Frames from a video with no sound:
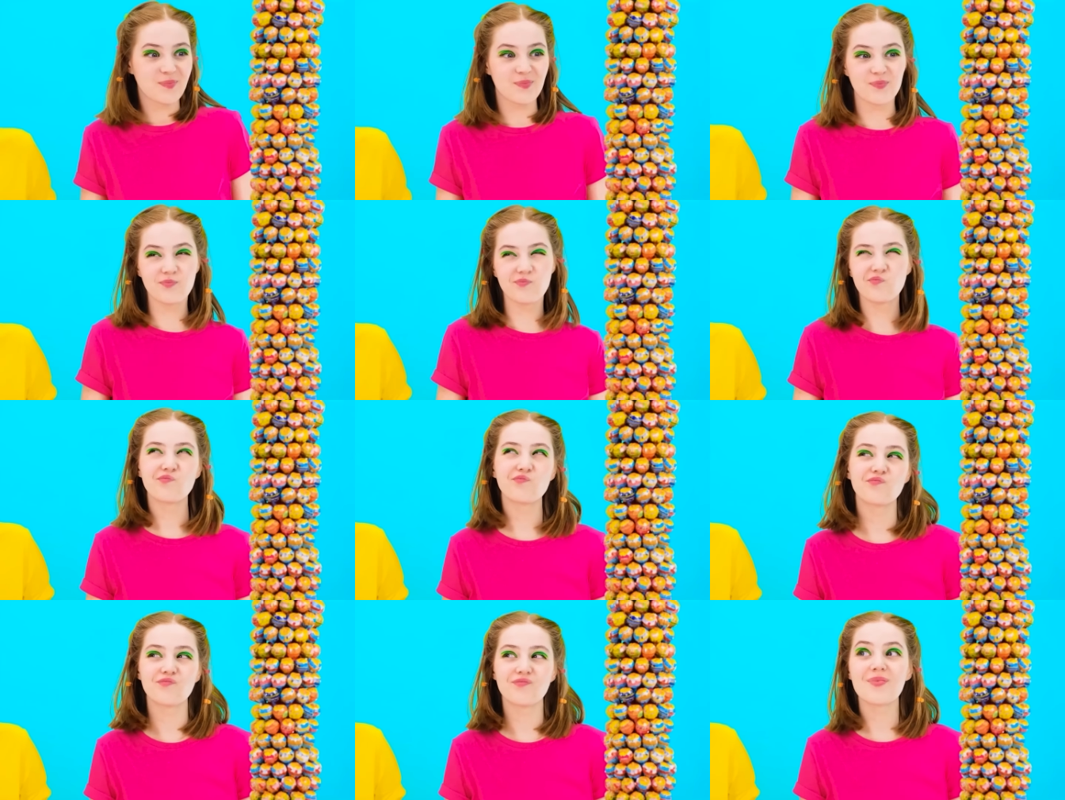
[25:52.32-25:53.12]
dookoła
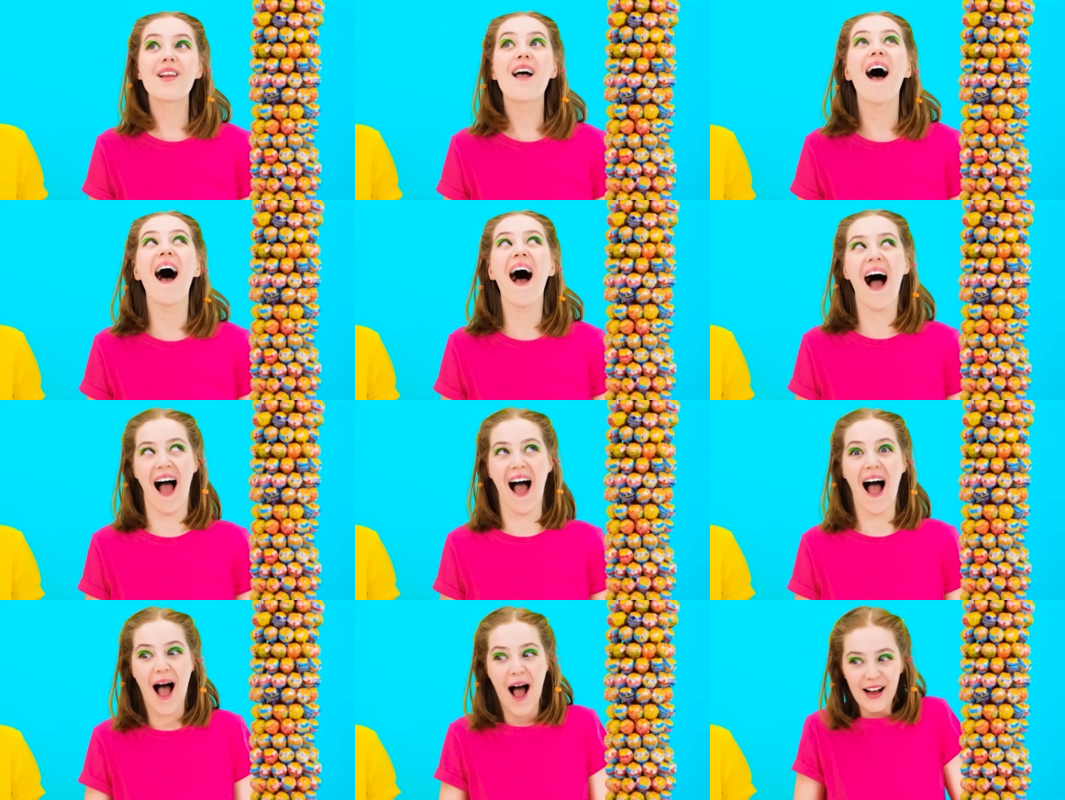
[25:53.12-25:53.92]
siebie.
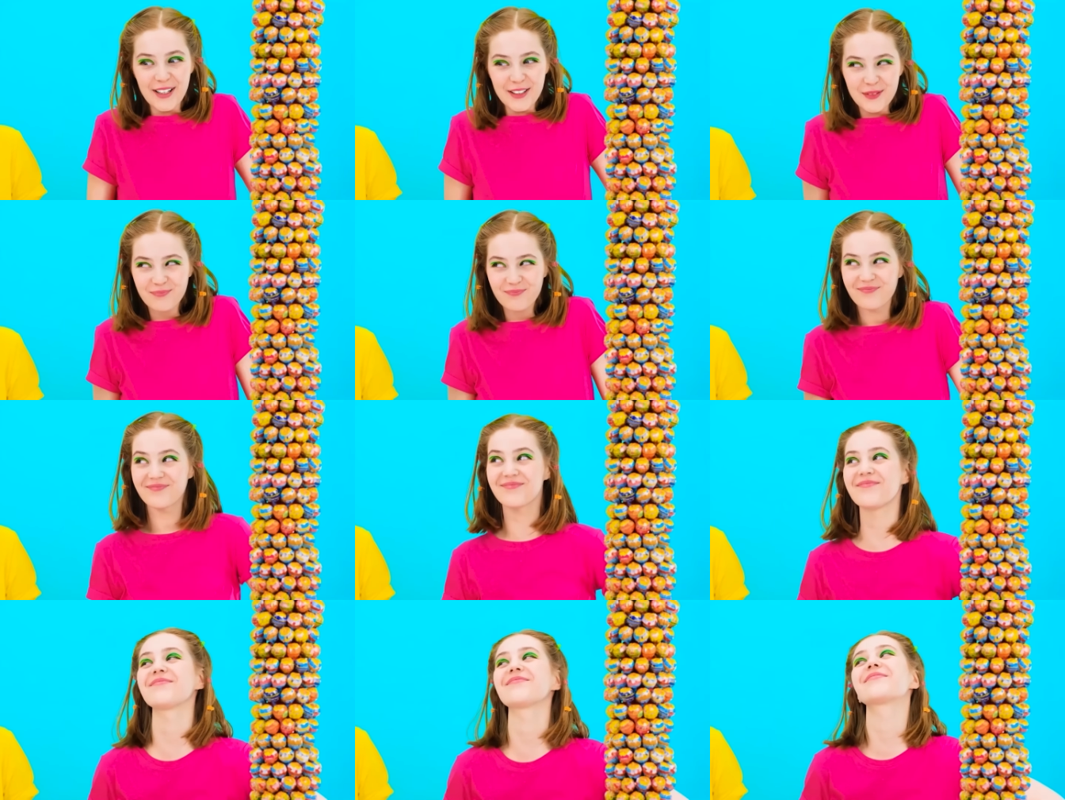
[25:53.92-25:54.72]
Mila,
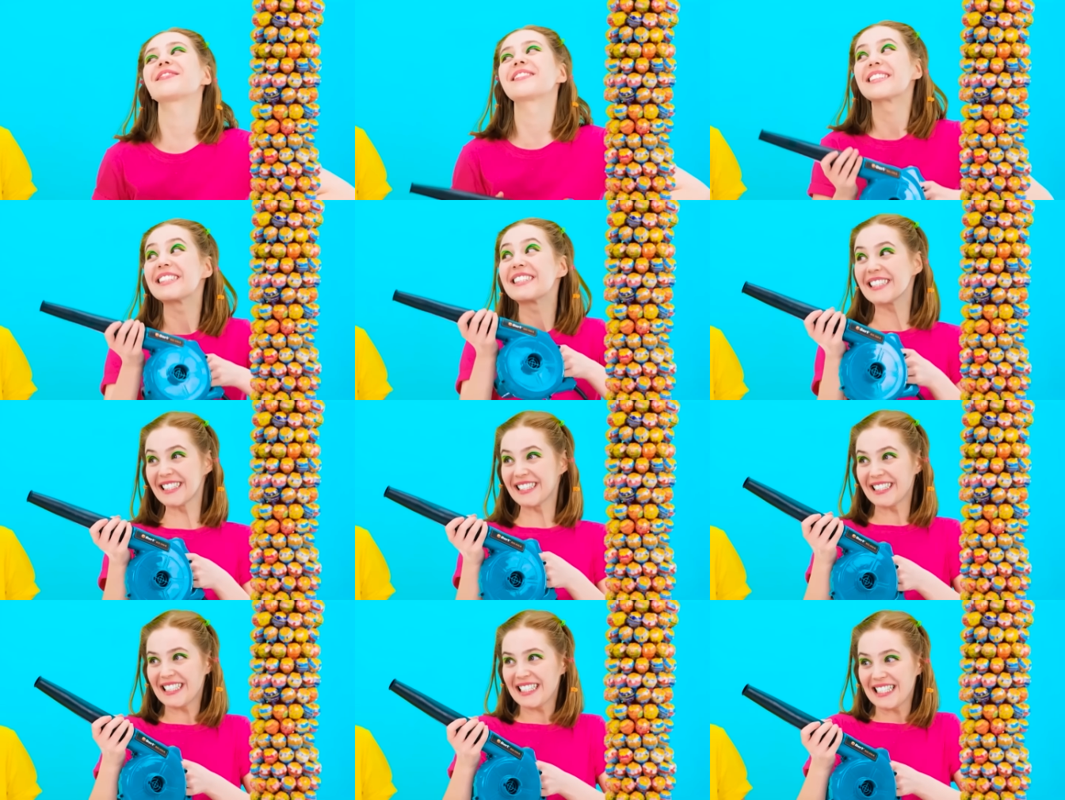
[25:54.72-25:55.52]
teraz ty.
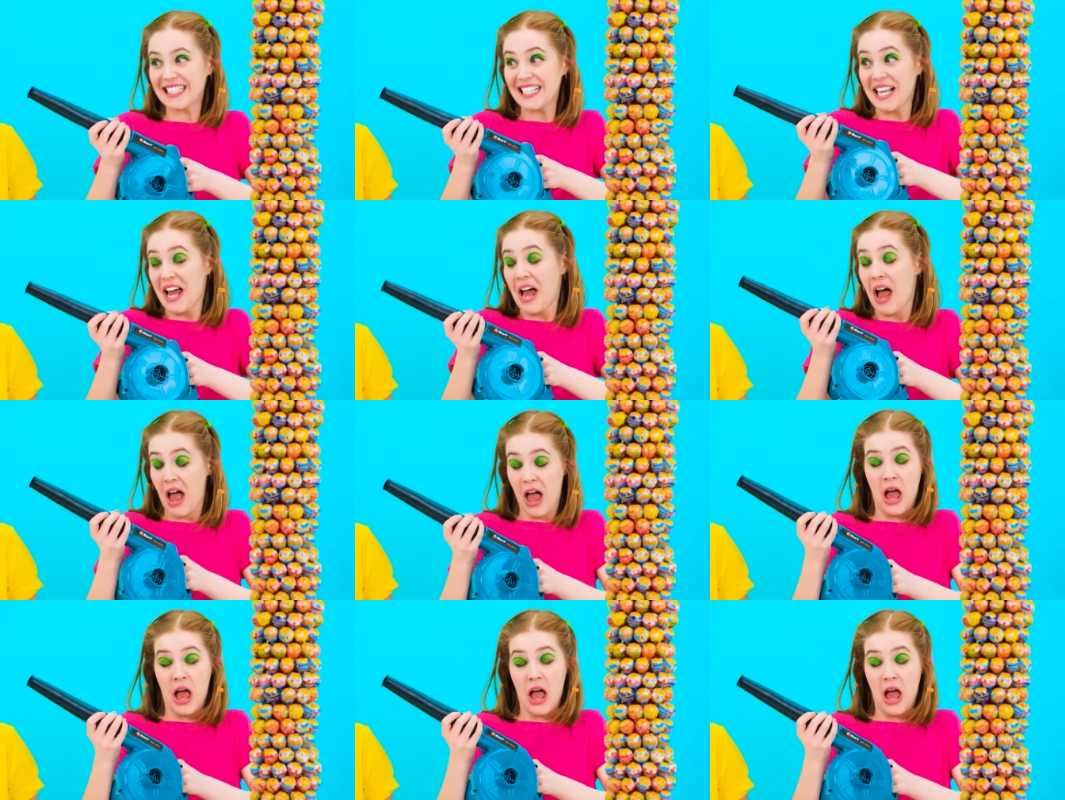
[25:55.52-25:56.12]
Będę